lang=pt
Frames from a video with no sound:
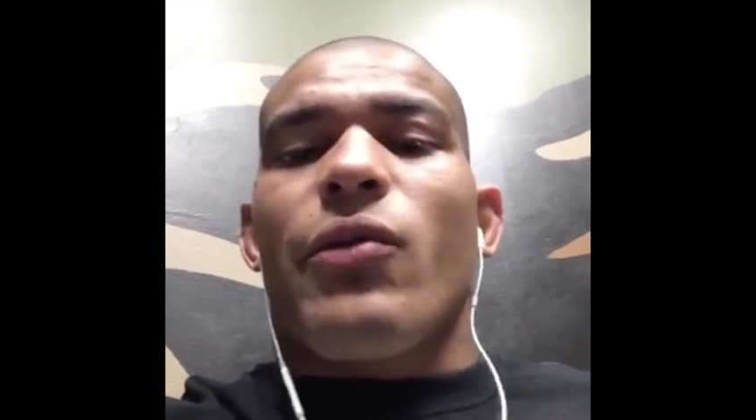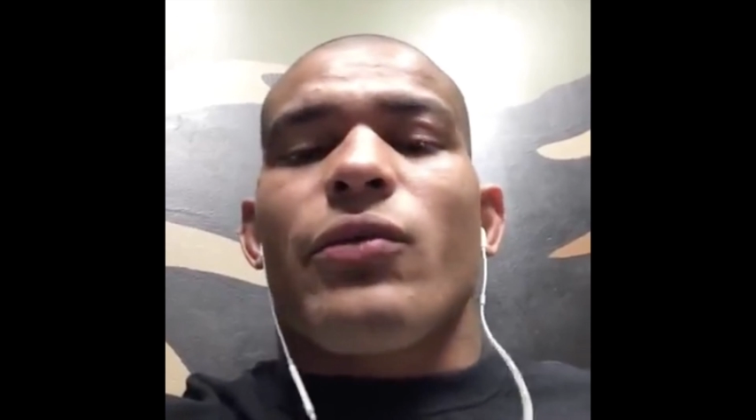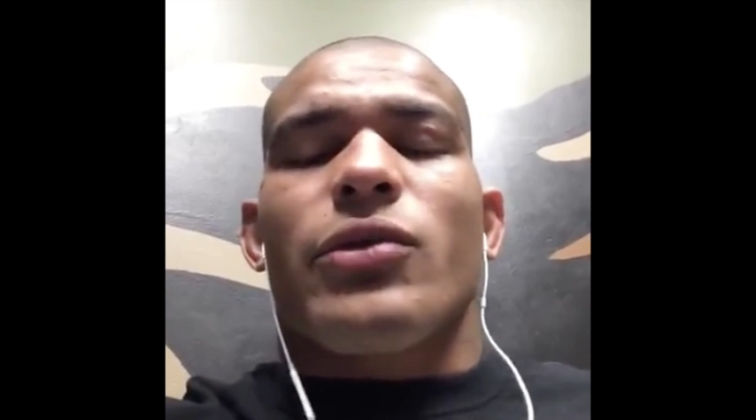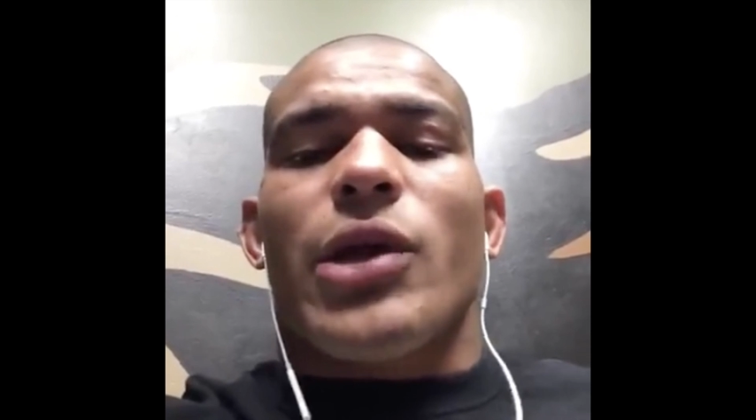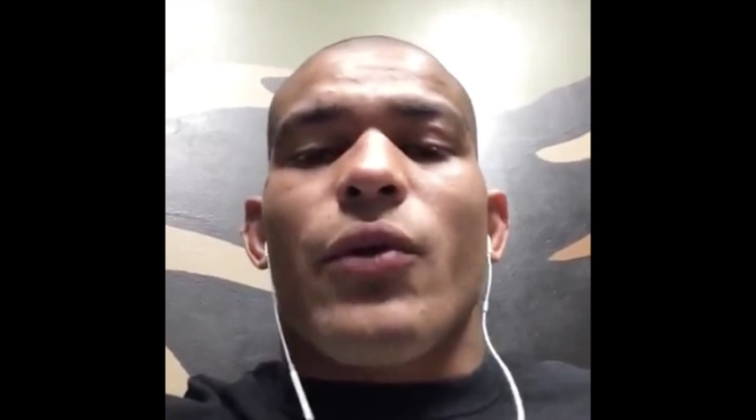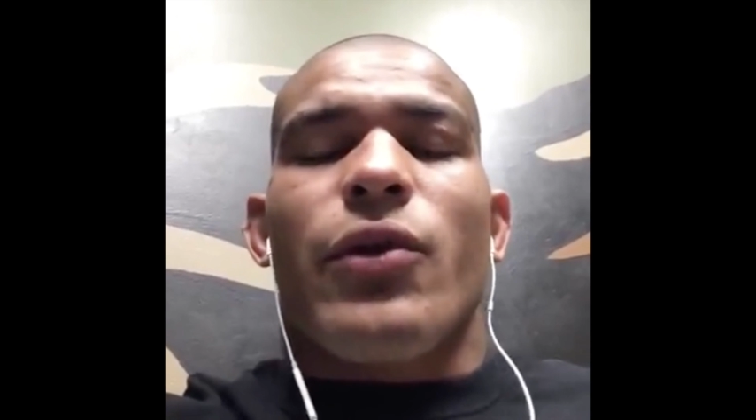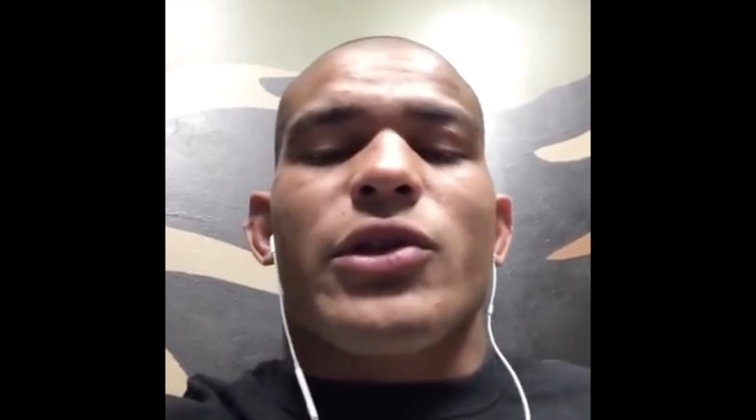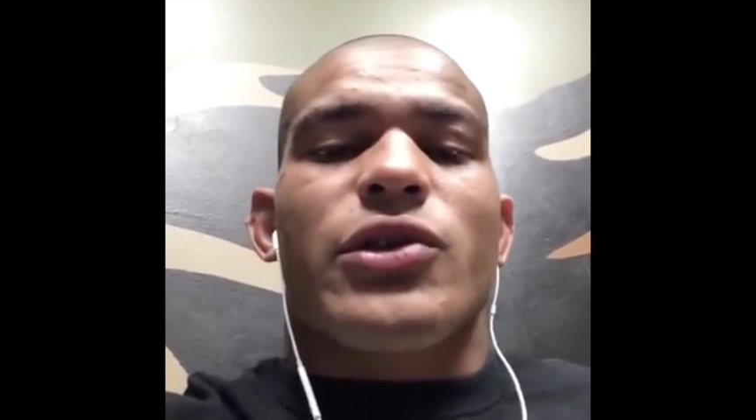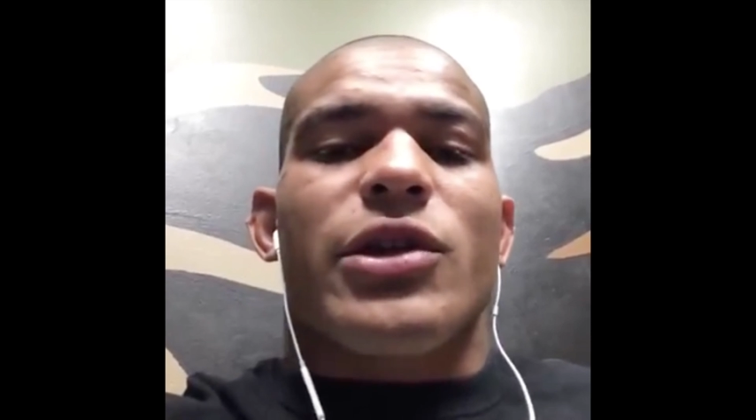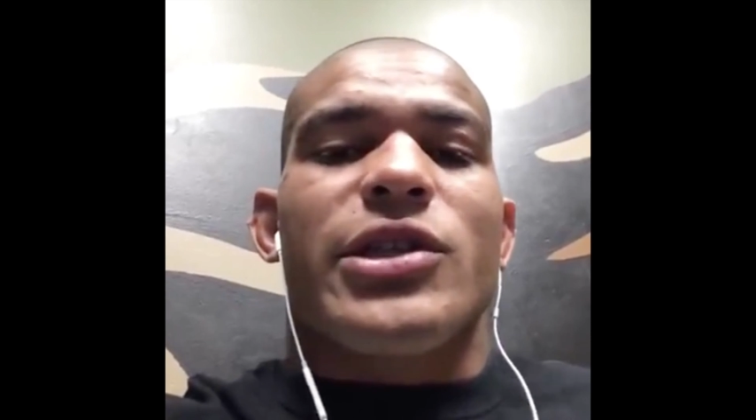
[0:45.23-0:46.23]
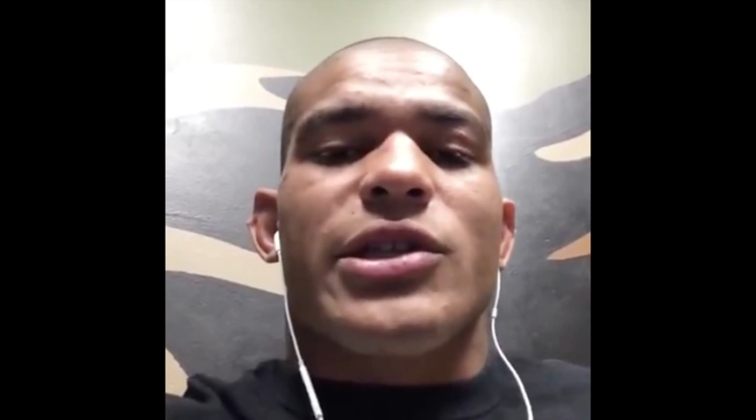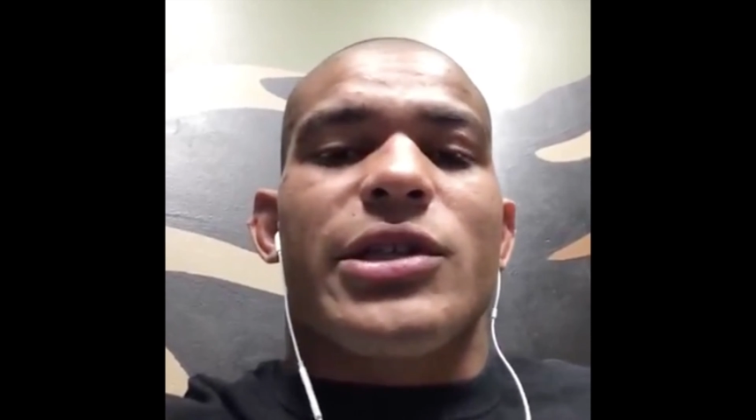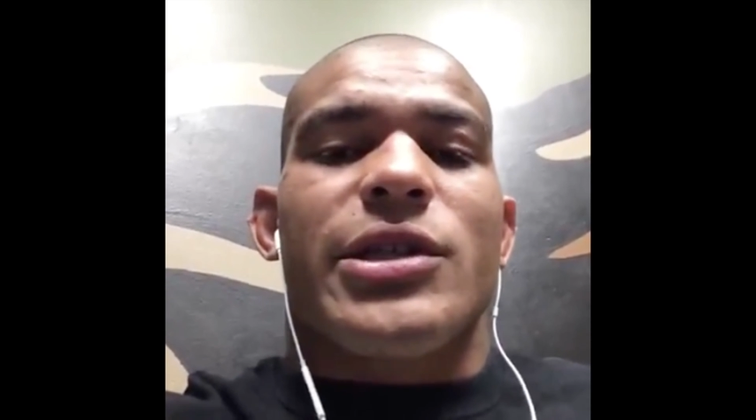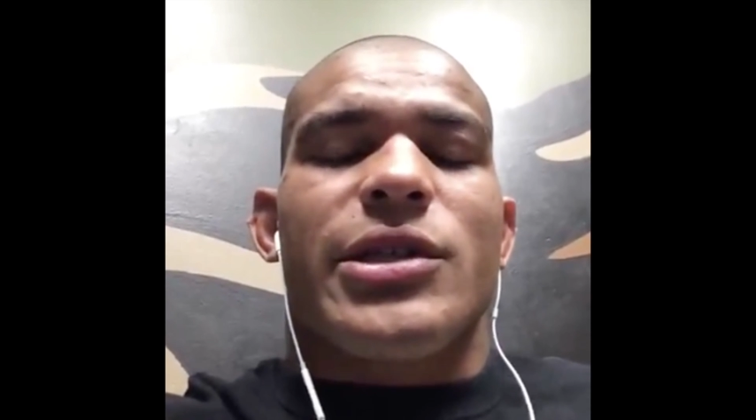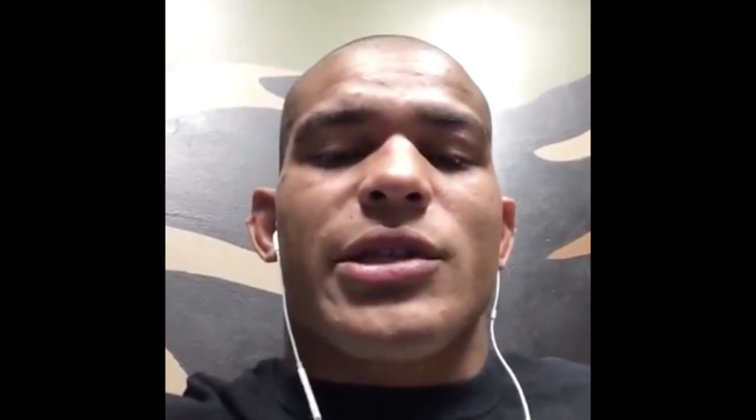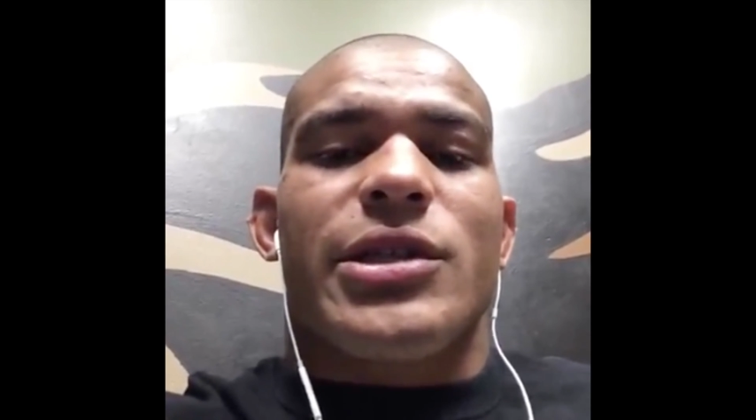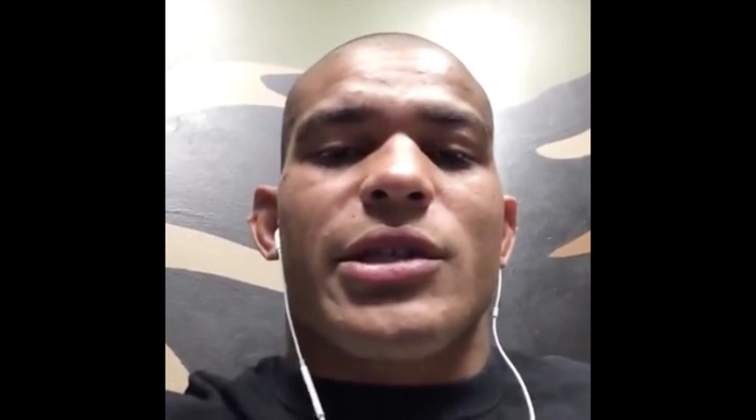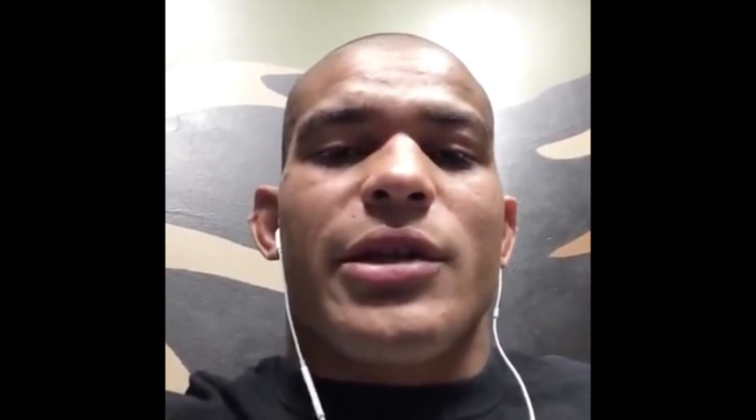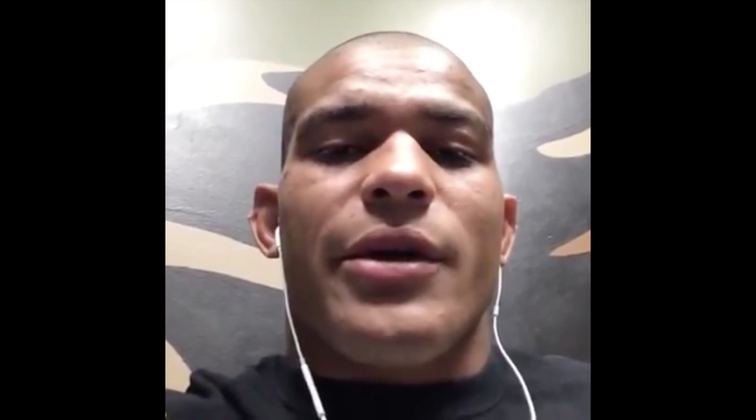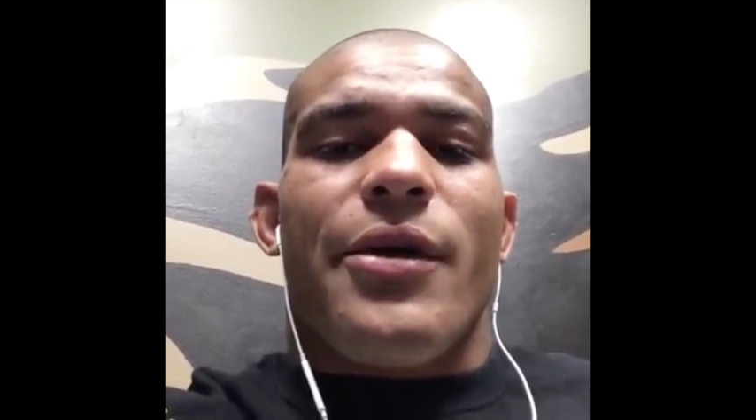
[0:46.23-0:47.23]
não tenho condições de, de,